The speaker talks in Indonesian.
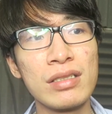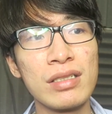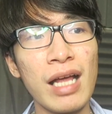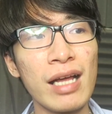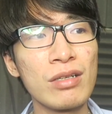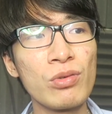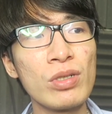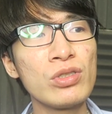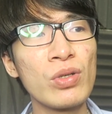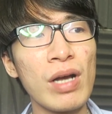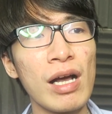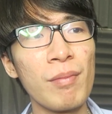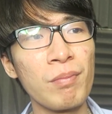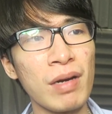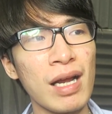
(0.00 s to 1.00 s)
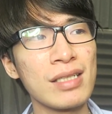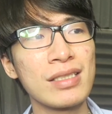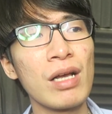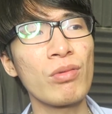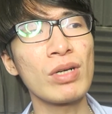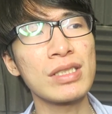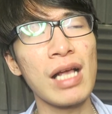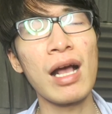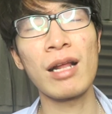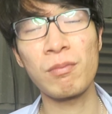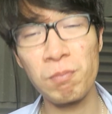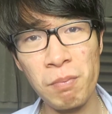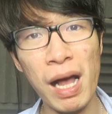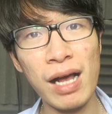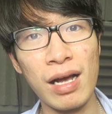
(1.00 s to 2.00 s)
dan gue juga merasa gue sangat
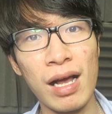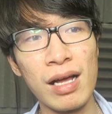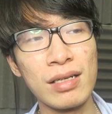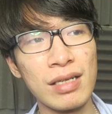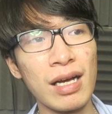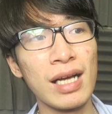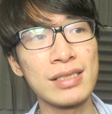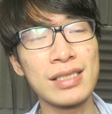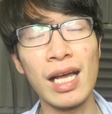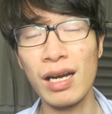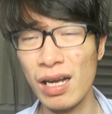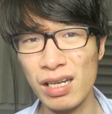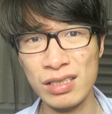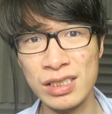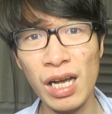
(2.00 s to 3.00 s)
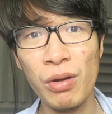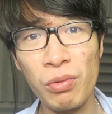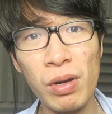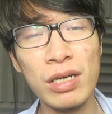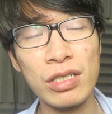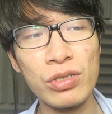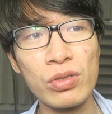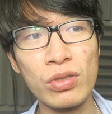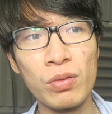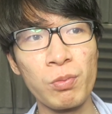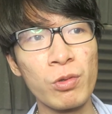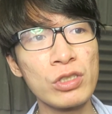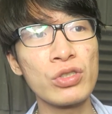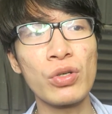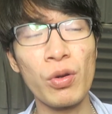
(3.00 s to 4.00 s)
bangga dengan cara kerja gue di YouTube.
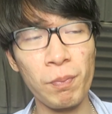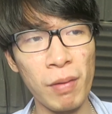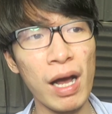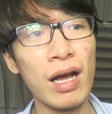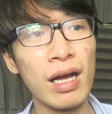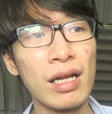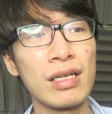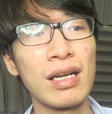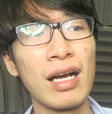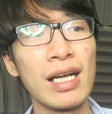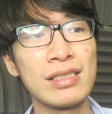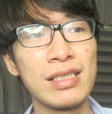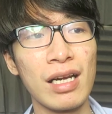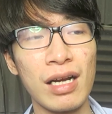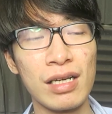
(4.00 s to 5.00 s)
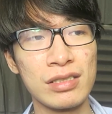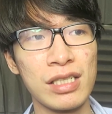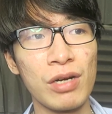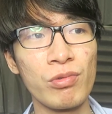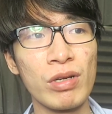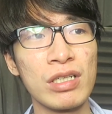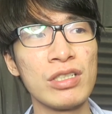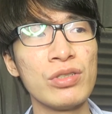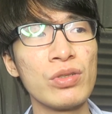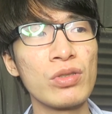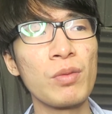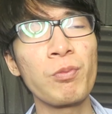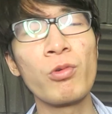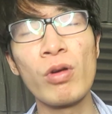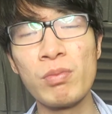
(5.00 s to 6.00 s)
Gue cukup bangga dengan cara kerja gue di
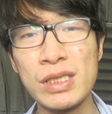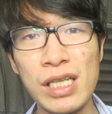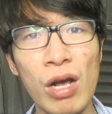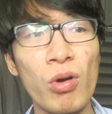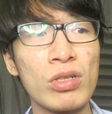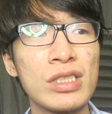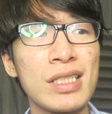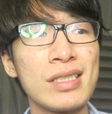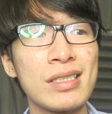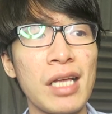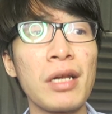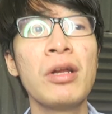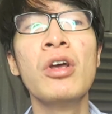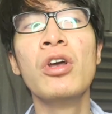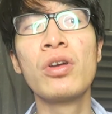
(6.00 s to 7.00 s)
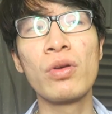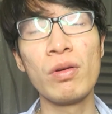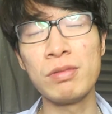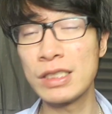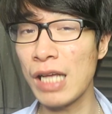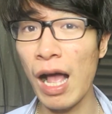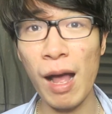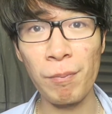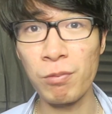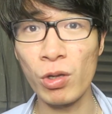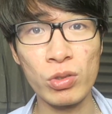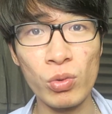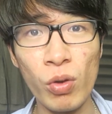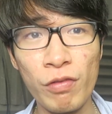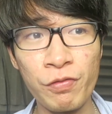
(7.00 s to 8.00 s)
YouTube. Gue bisa konsisten, gue bisa
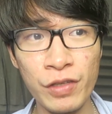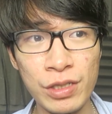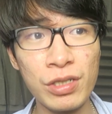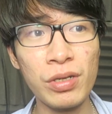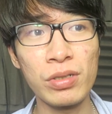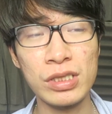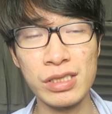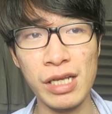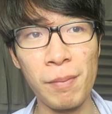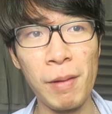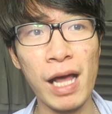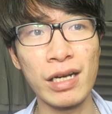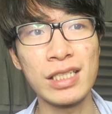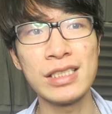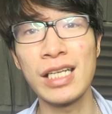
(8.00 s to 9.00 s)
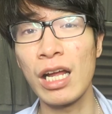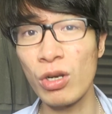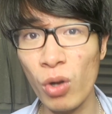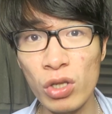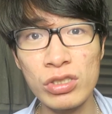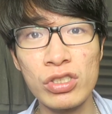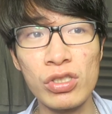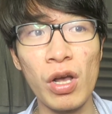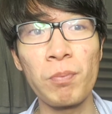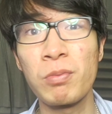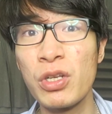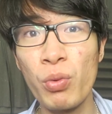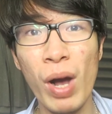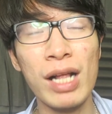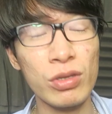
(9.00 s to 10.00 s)
upload dua video setiap harinya non-stop
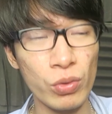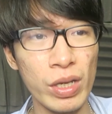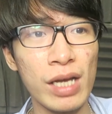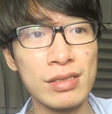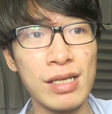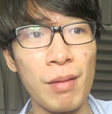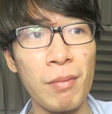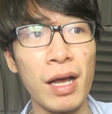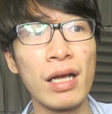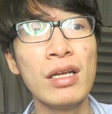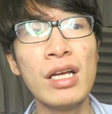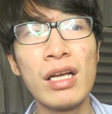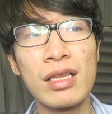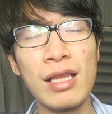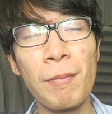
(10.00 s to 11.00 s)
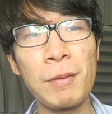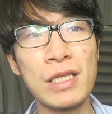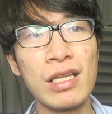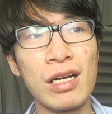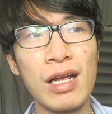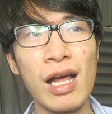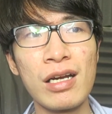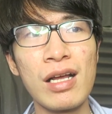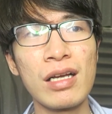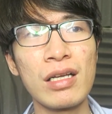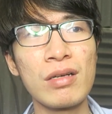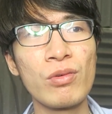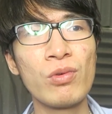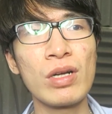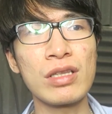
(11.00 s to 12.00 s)
di waktu yang sama. Tapi terkadang
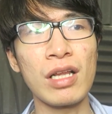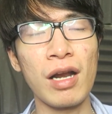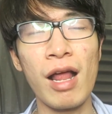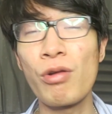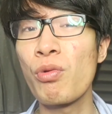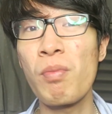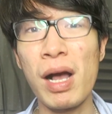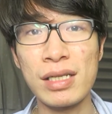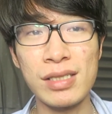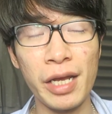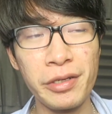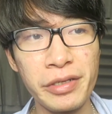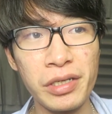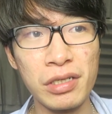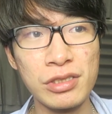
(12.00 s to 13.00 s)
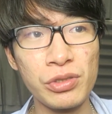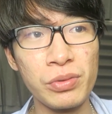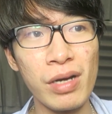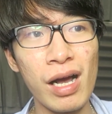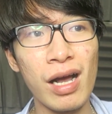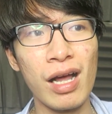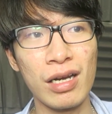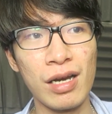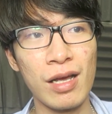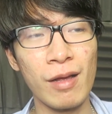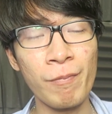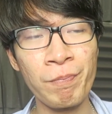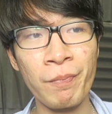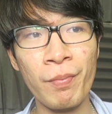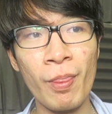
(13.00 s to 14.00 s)
gue terlalu maksain diri juga
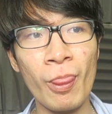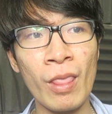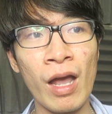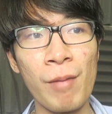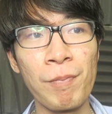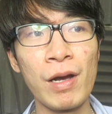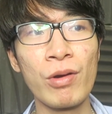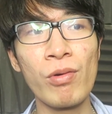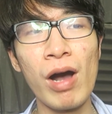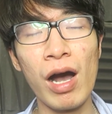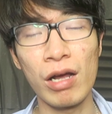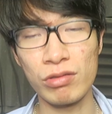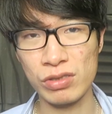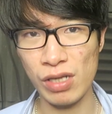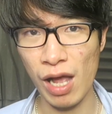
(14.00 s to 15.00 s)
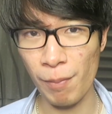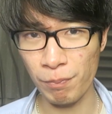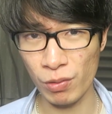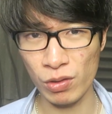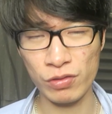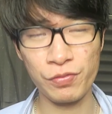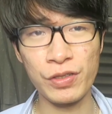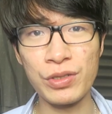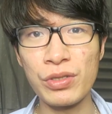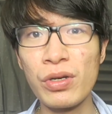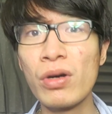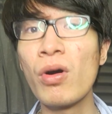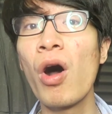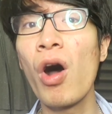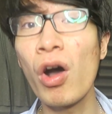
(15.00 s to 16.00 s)
karena apa gue harus upload
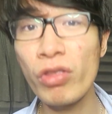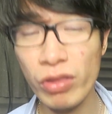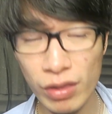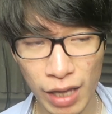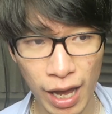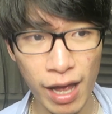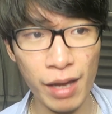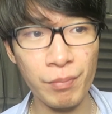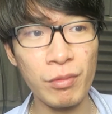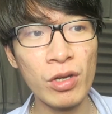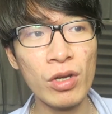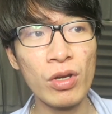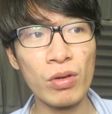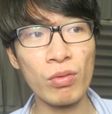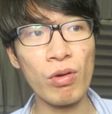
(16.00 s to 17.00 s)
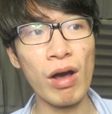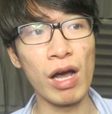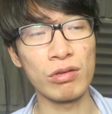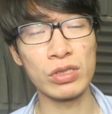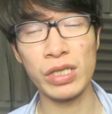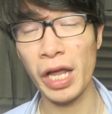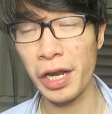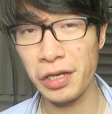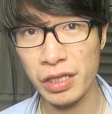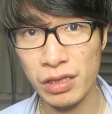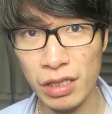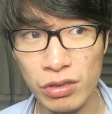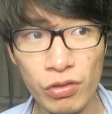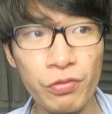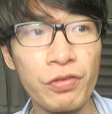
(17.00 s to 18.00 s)
video on time, gue harus edit
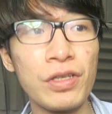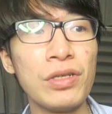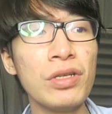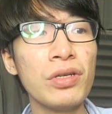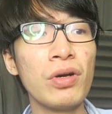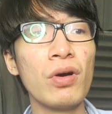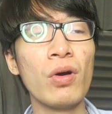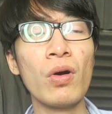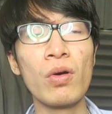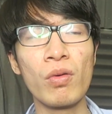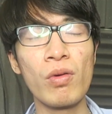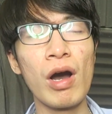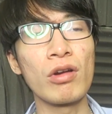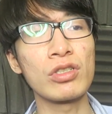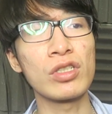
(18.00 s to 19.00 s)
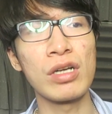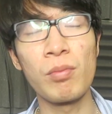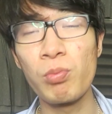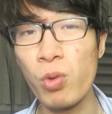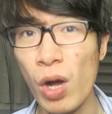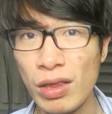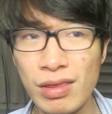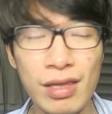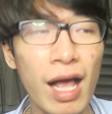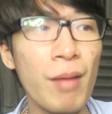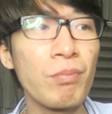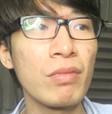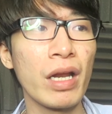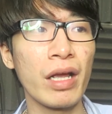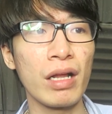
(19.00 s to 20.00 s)
itu video, gue harus ngebuat
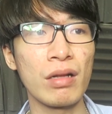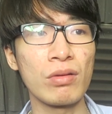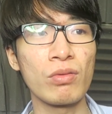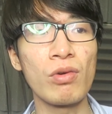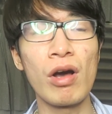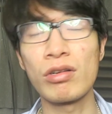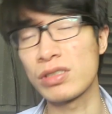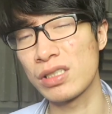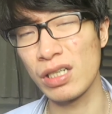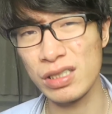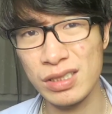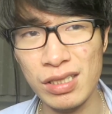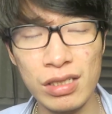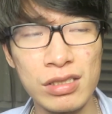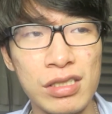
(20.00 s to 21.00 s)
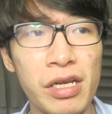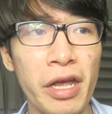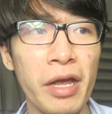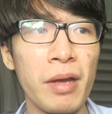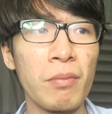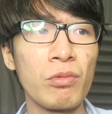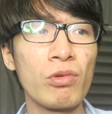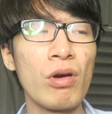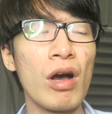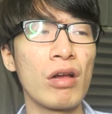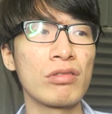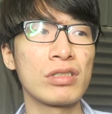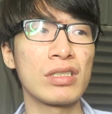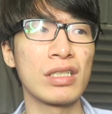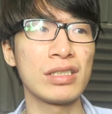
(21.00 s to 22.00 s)
thumbnail, gue harus research game, gue
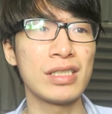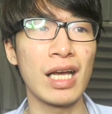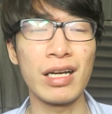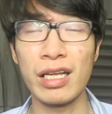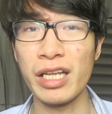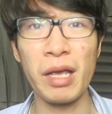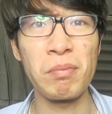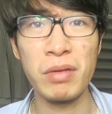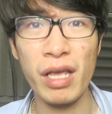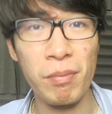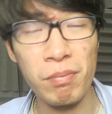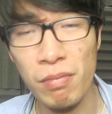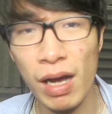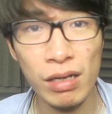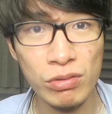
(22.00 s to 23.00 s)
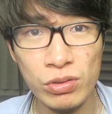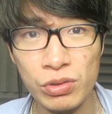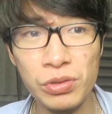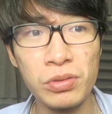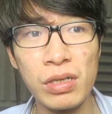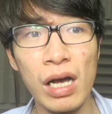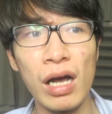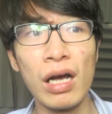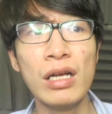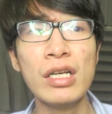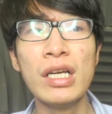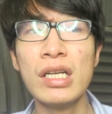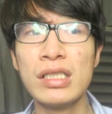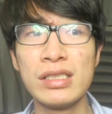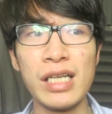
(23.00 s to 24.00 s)
harus ngecari game-game baru juga.
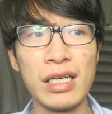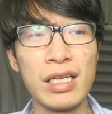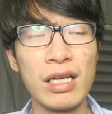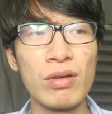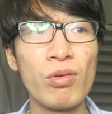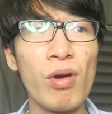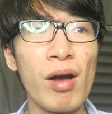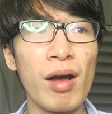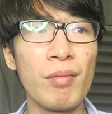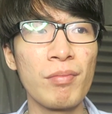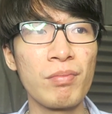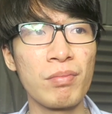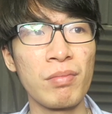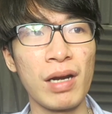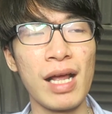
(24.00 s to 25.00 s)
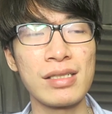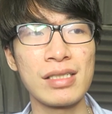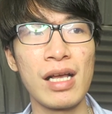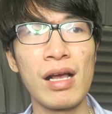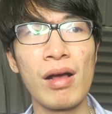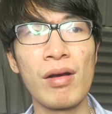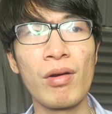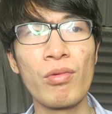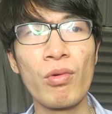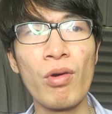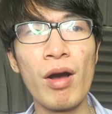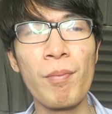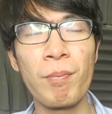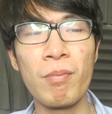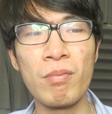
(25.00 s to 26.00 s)
Jadi gue merasa
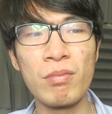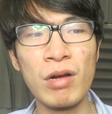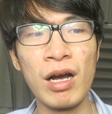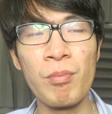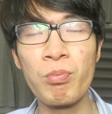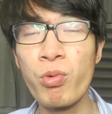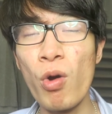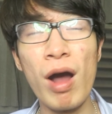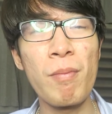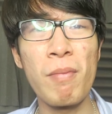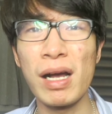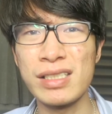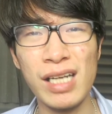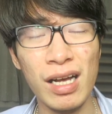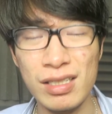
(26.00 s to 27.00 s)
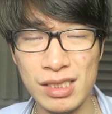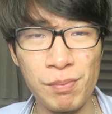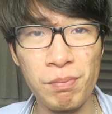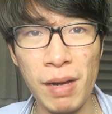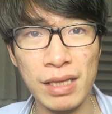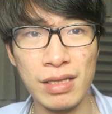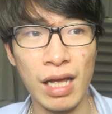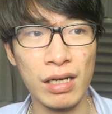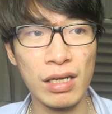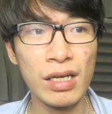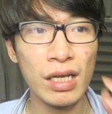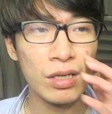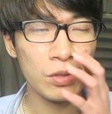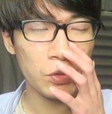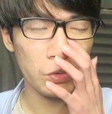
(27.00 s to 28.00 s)
gue ngebuang banyak kesempatan.
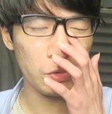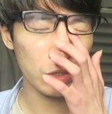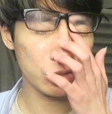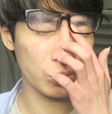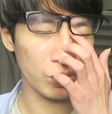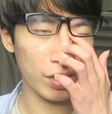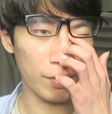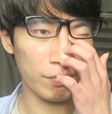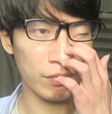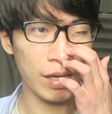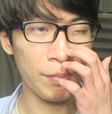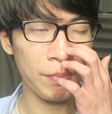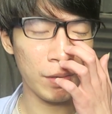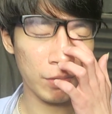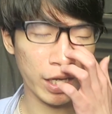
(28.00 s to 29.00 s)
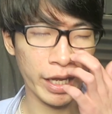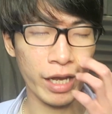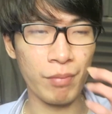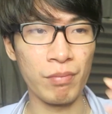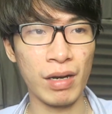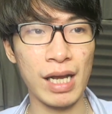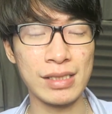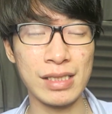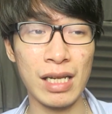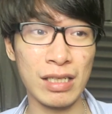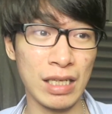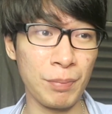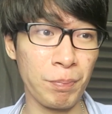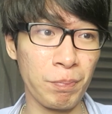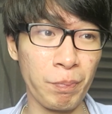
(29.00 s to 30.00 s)
Gue juga apa kayak merasa
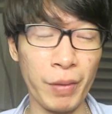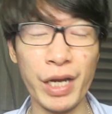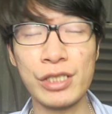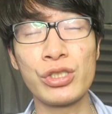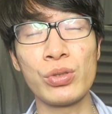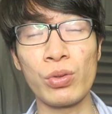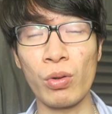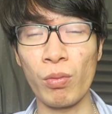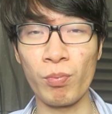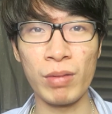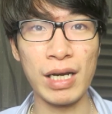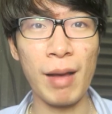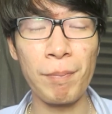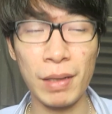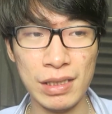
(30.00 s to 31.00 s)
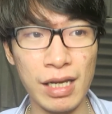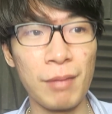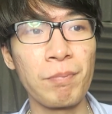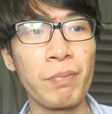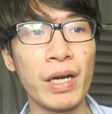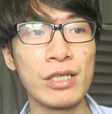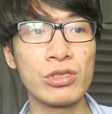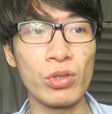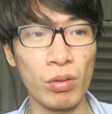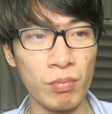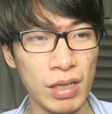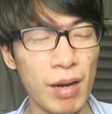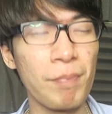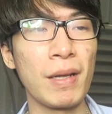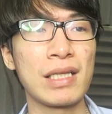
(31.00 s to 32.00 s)
di pressure, mendapatkan pressure,
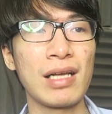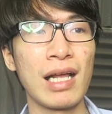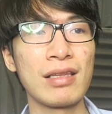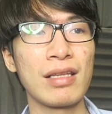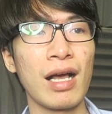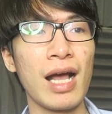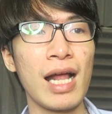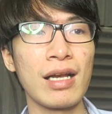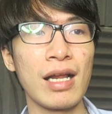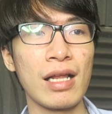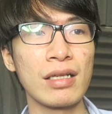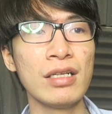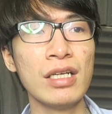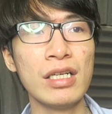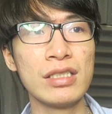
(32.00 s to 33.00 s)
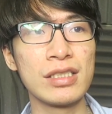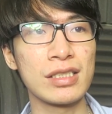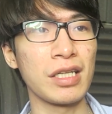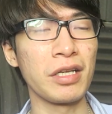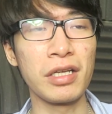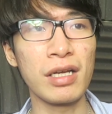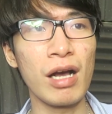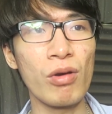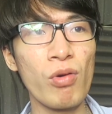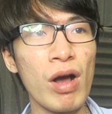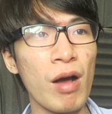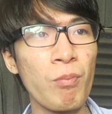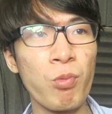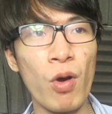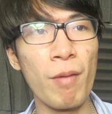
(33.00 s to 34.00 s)
mendapatkan tekanan, sehingga
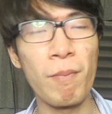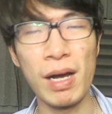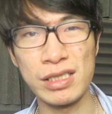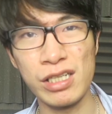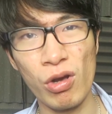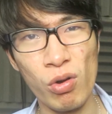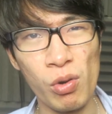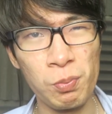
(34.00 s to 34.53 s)
gue ngebuang banyak